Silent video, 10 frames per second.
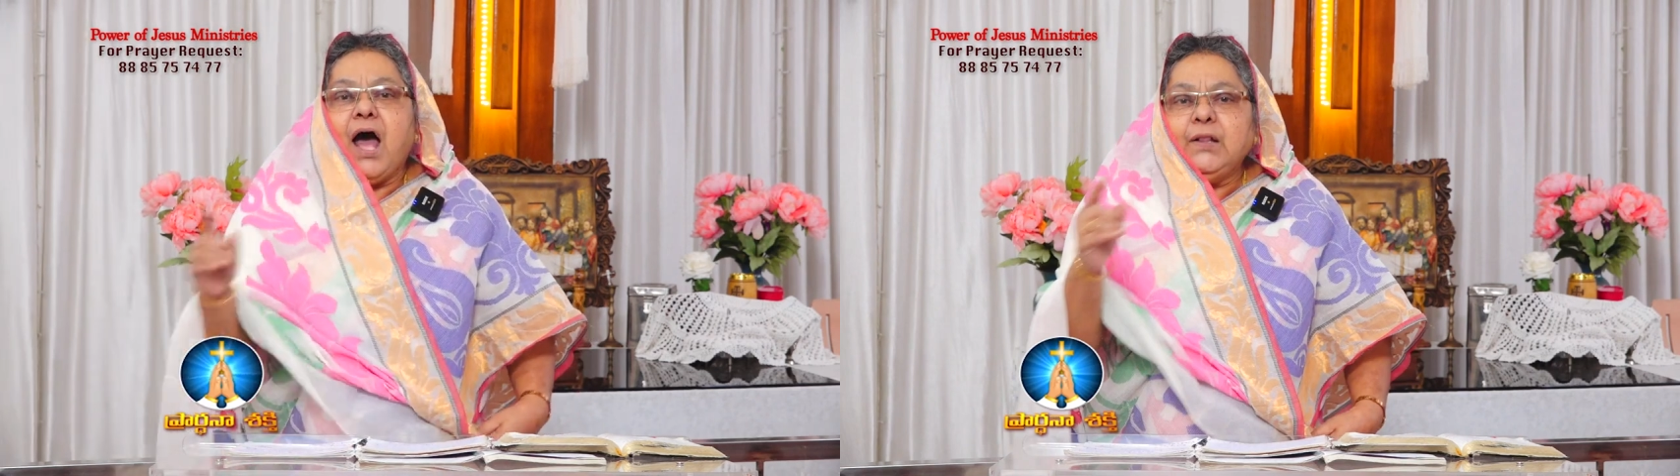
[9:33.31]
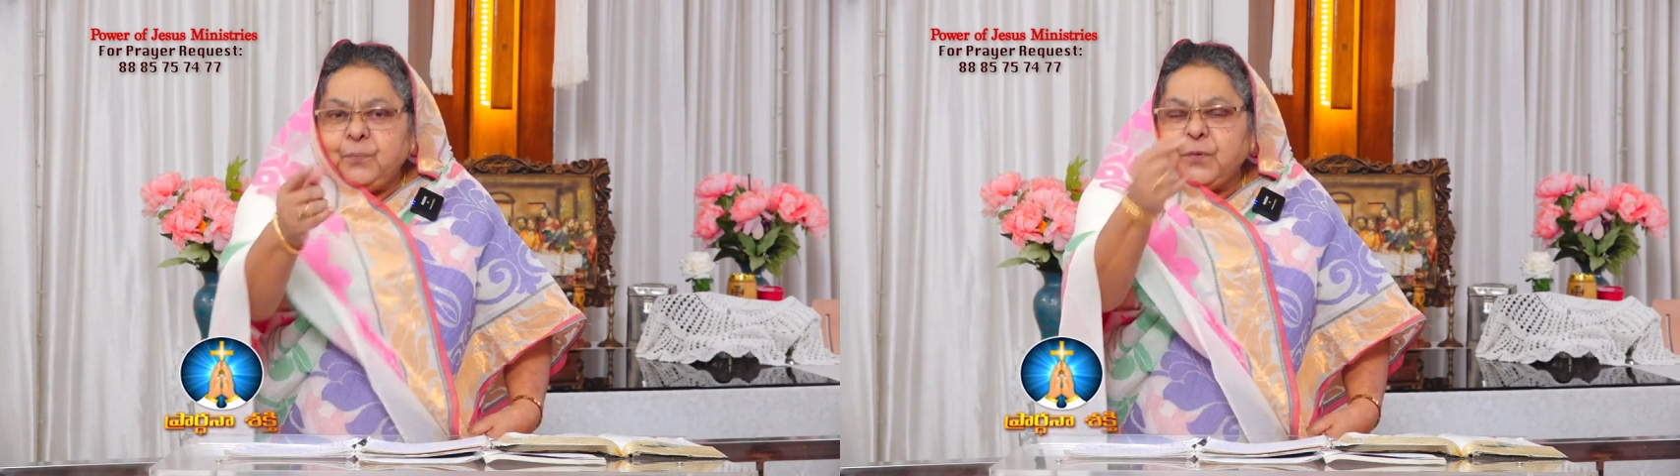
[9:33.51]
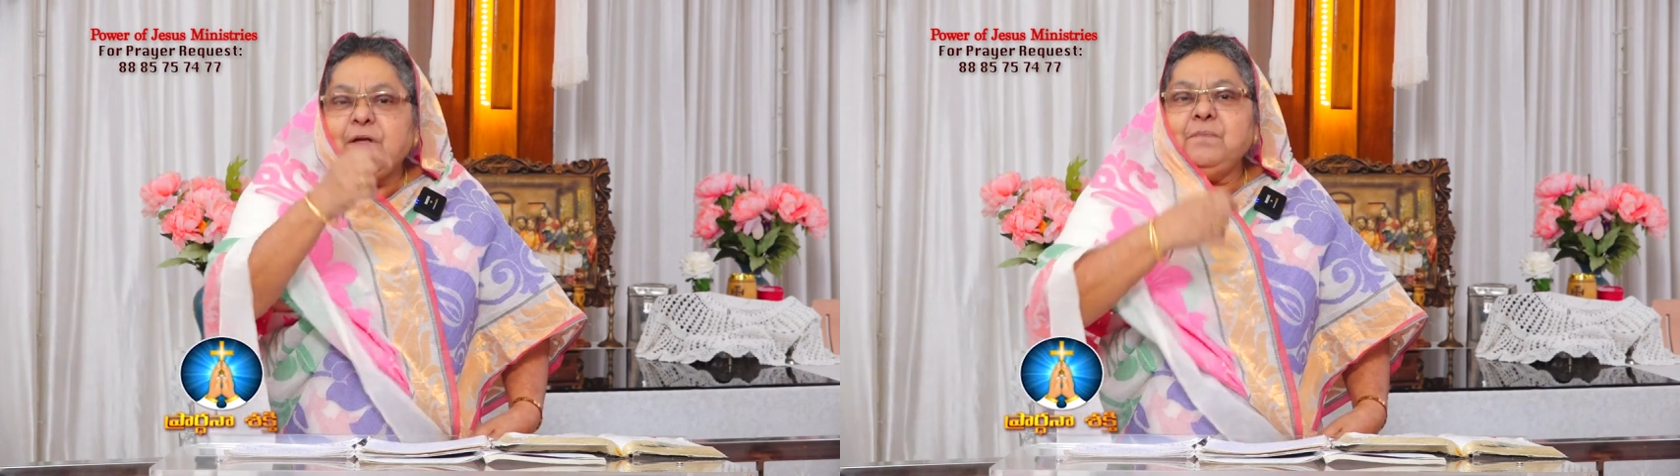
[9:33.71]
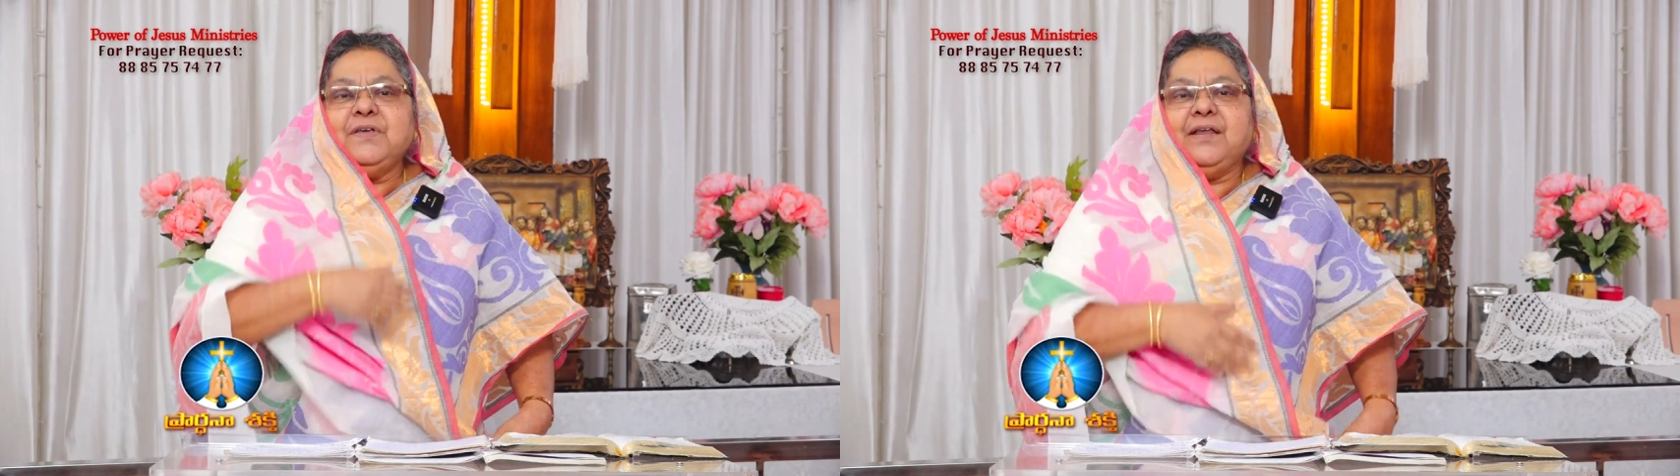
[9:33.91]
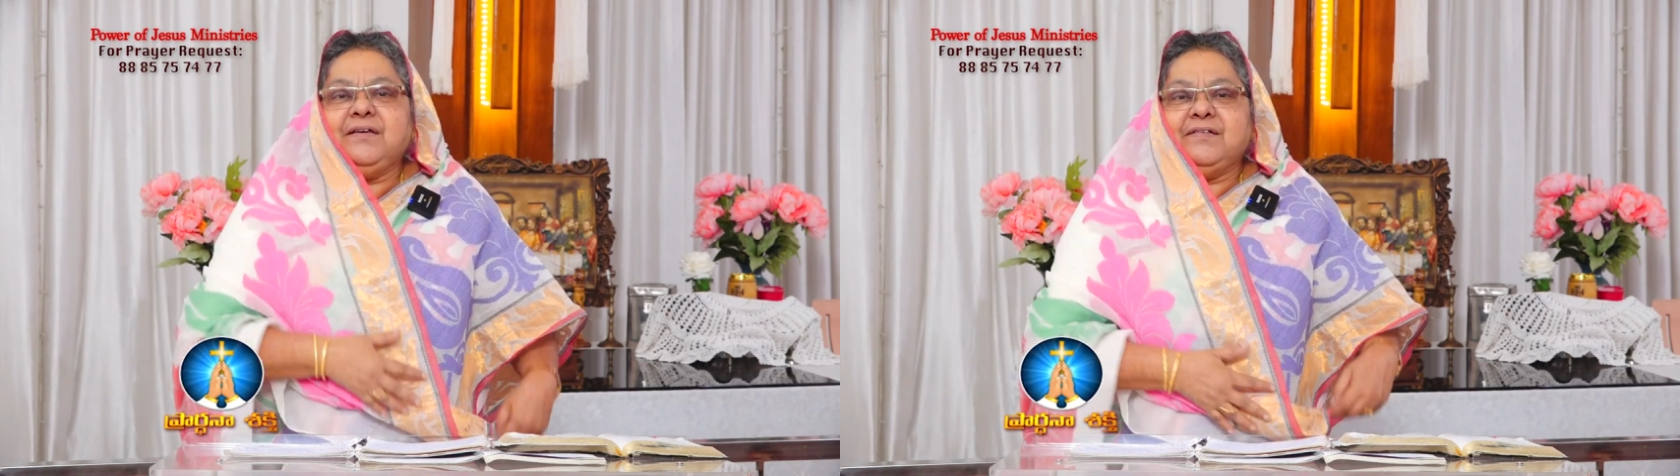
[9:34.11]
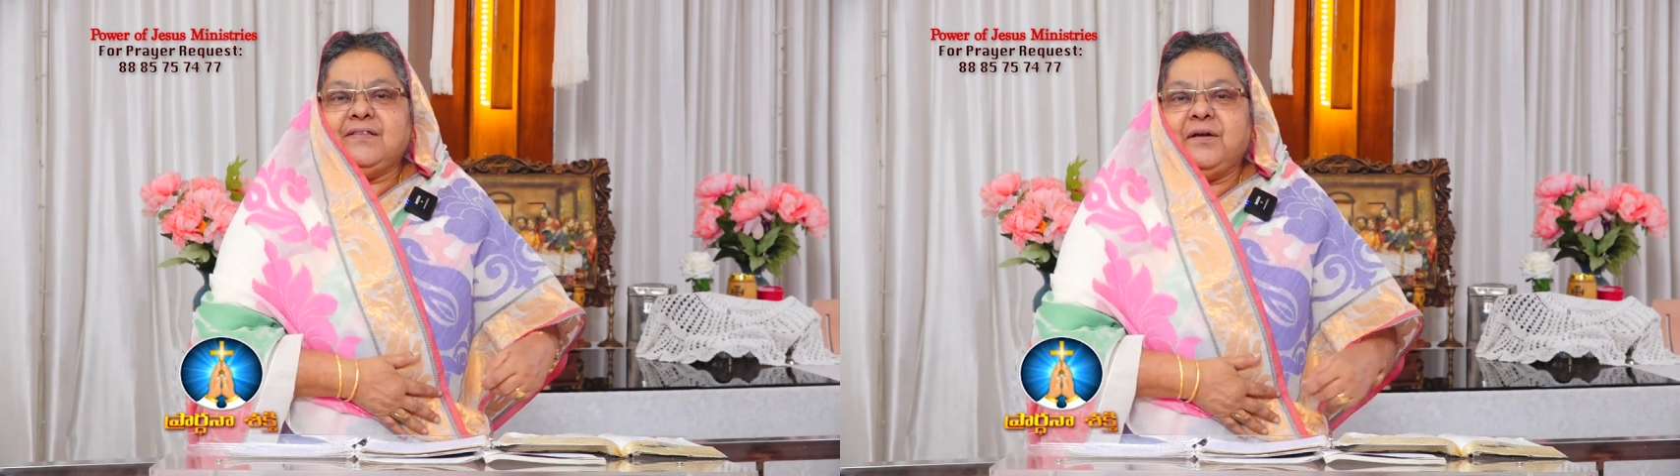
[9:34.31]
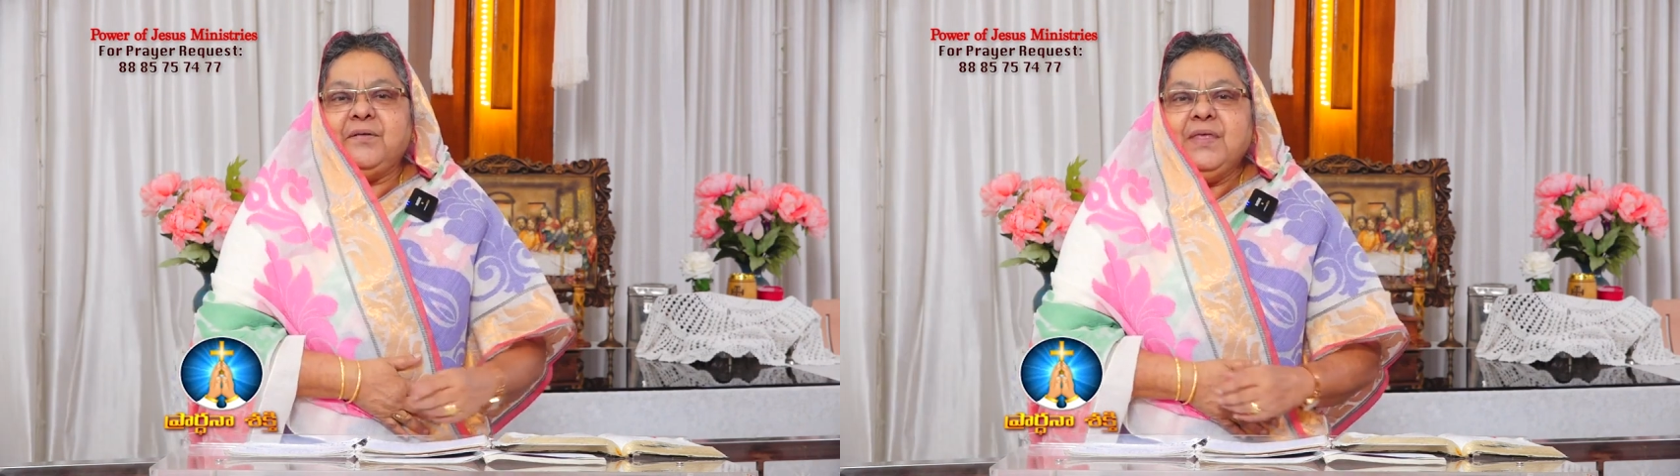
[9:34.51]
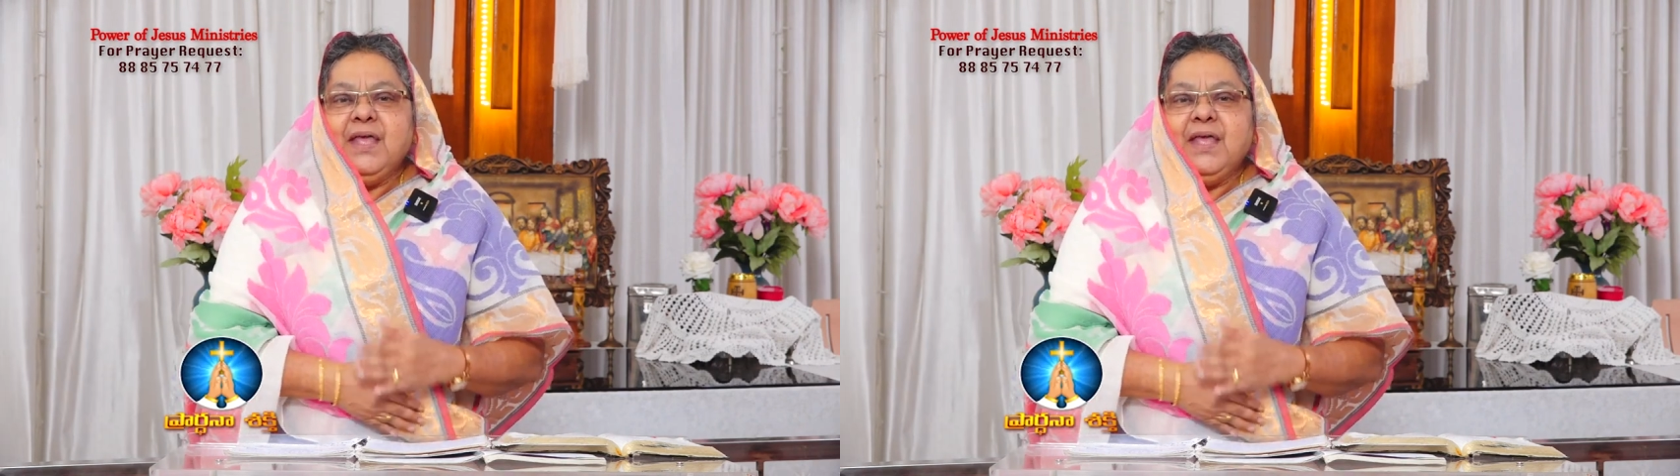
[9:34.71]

అద్భుతం జరిగిస్తాడు